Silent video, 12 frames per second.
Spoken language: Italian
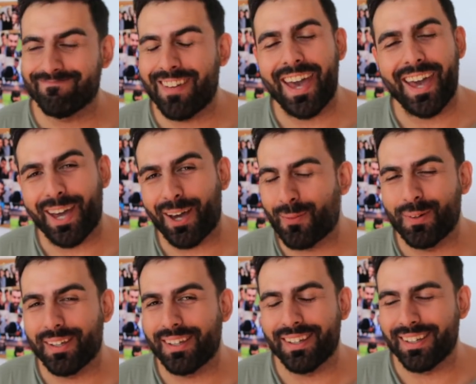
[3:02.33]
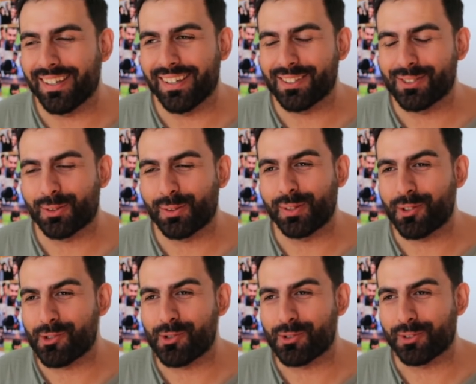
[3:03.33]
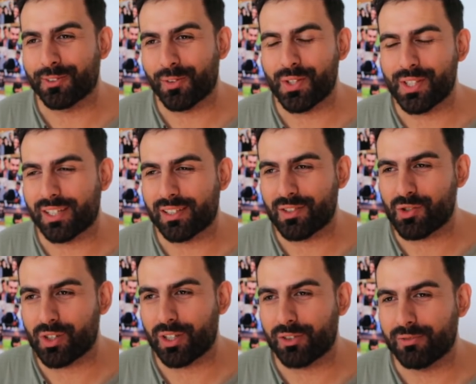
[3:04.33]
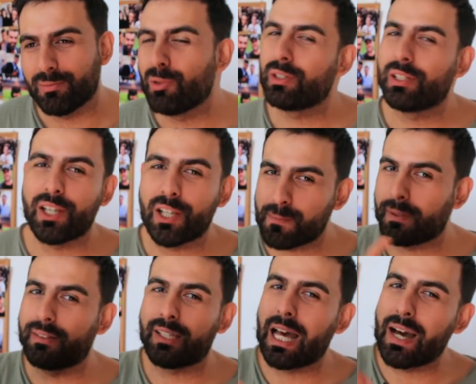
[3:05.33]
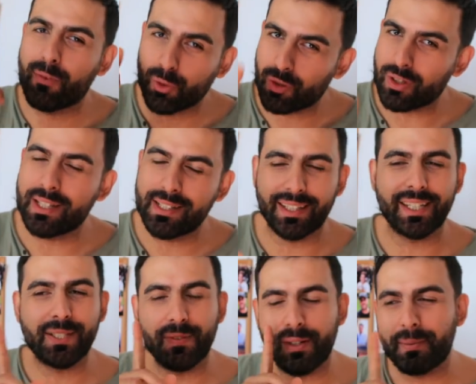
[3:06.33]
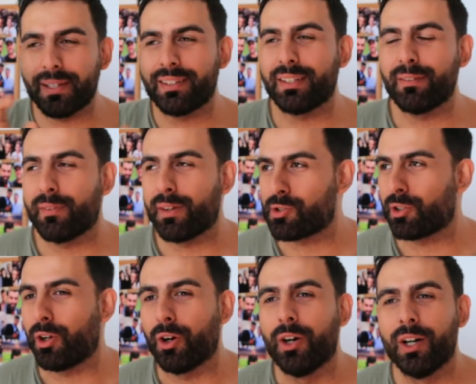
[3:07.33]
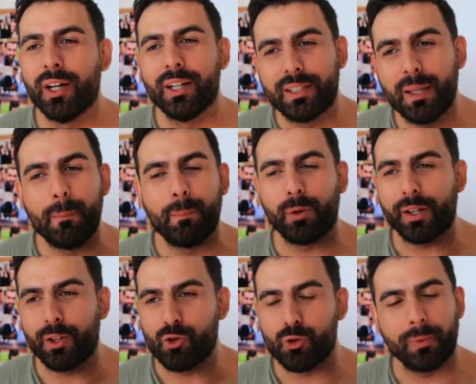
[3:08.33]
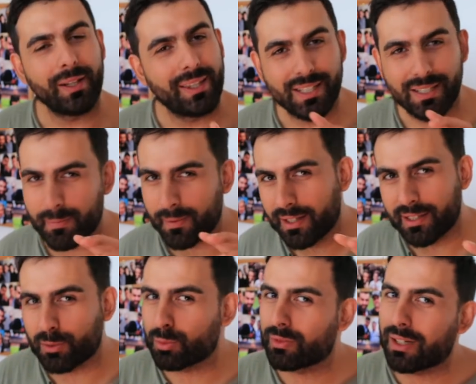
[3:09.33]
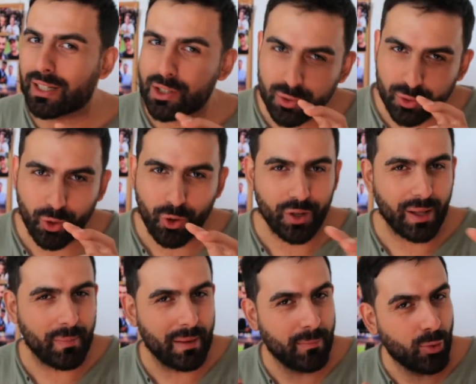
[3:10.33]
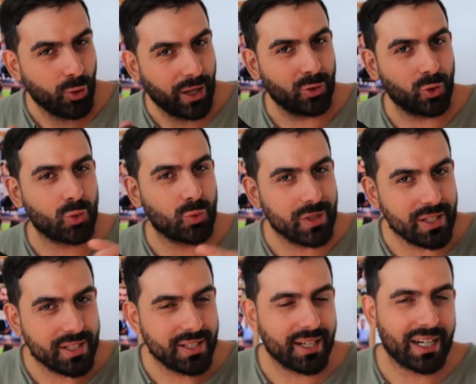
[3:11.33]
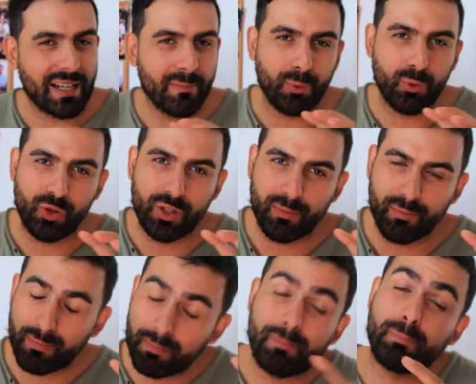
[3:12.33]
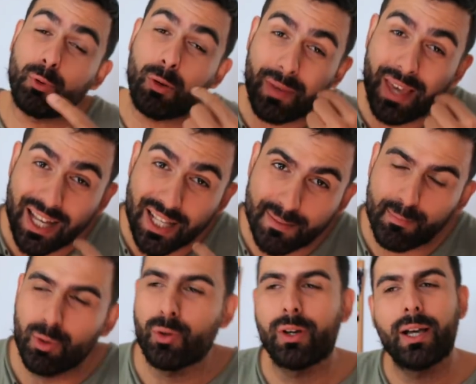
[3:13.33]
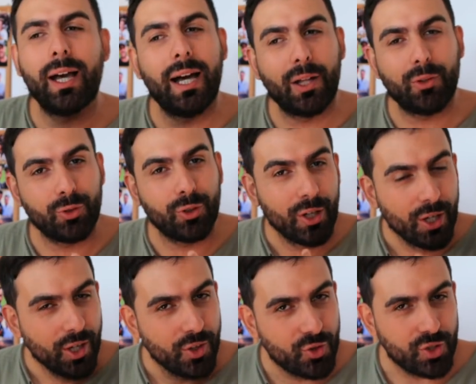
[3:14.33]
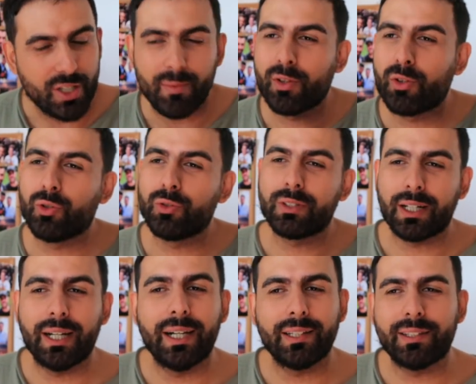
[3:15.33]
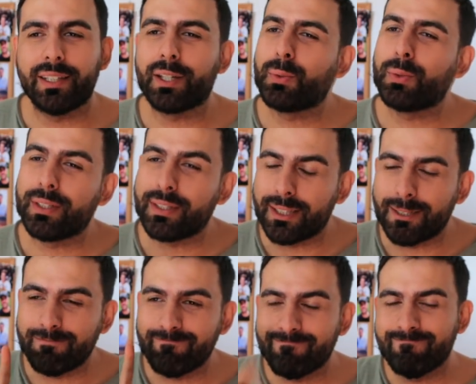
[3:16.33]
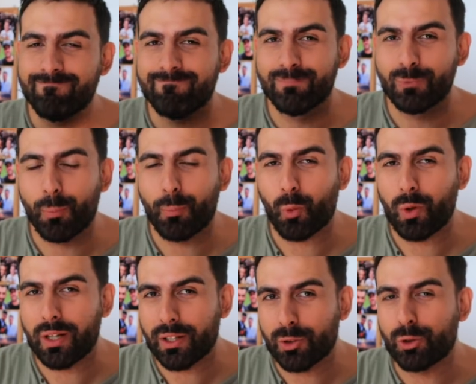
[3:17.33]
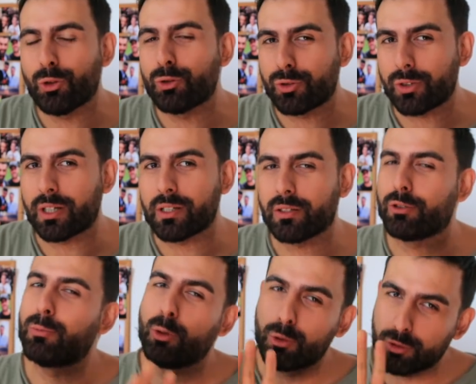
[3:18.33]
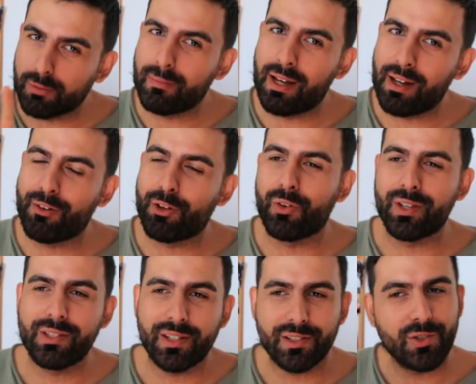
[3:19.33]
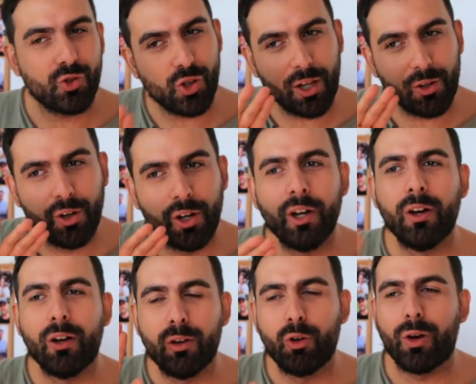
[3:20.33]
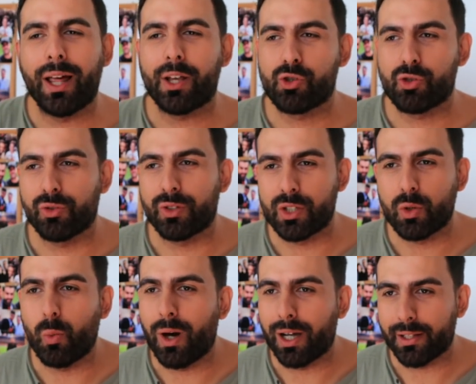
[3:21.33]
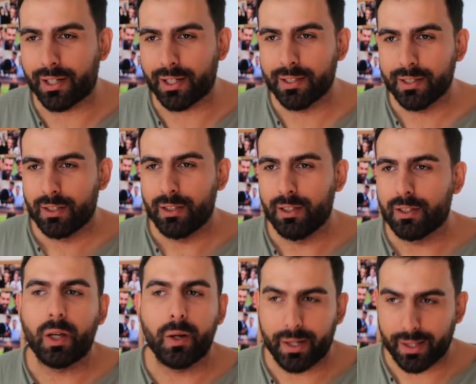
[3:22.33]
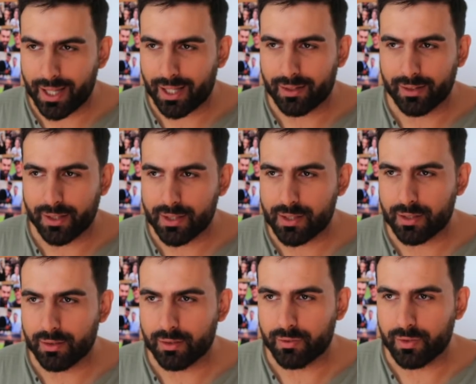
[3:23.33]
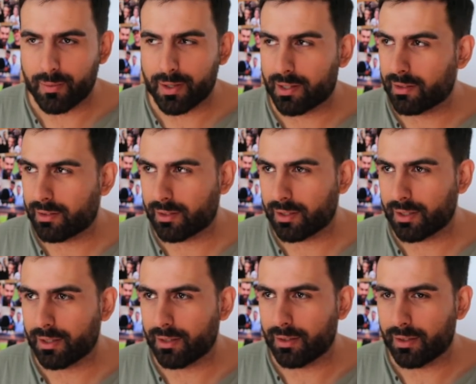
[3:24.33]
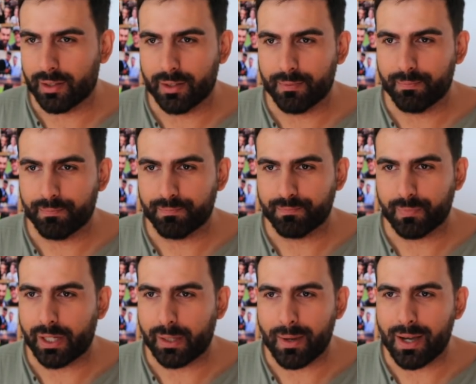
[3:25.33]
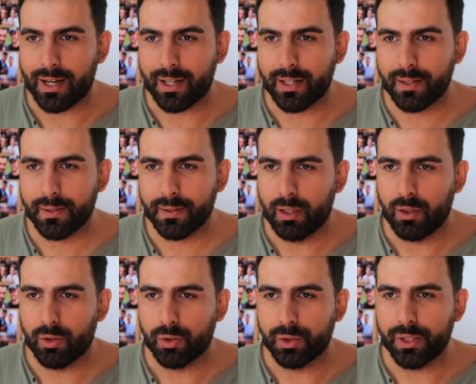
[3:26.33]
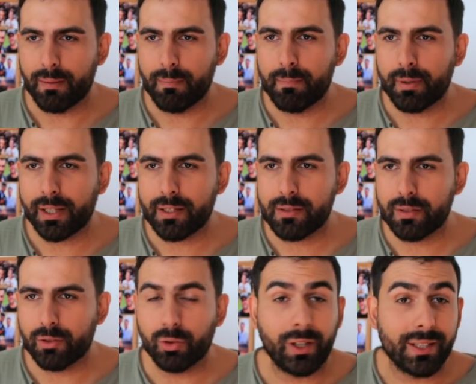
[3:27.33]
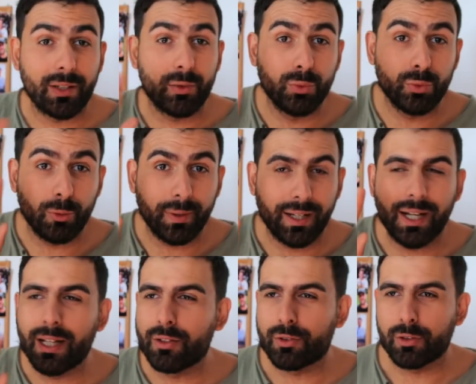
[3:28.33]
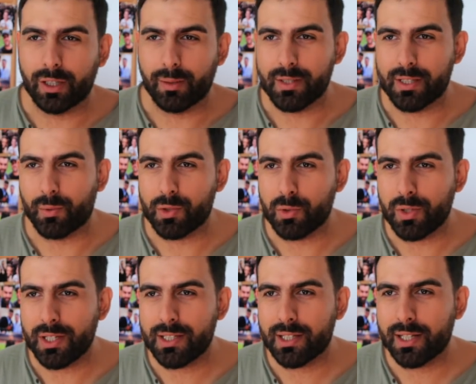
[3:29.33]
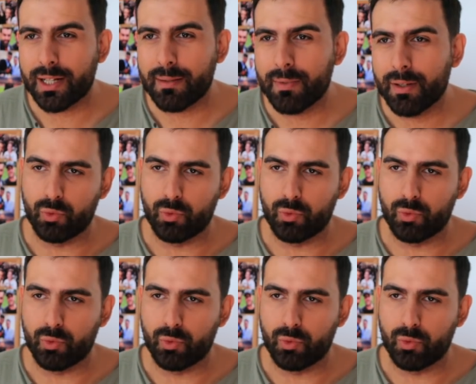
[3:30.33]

Eh, qui sono indeciso, devo essere sincero. Molti aspettavano lista trasferimenti, invece no temporeggio perché sapete tutta la storia mi ha bloccato su Instagram poi, siamo, poi mi ha sbloccato ci siamo incontrati e quindi dopo quell'incontro che è stato molto bello devo essere sincero lo lascio in squadra. Eh, Teo Hernandez ovviamente eh, rimane, bello di in prestito, che saluto peraltro, che mi segue su Instagram.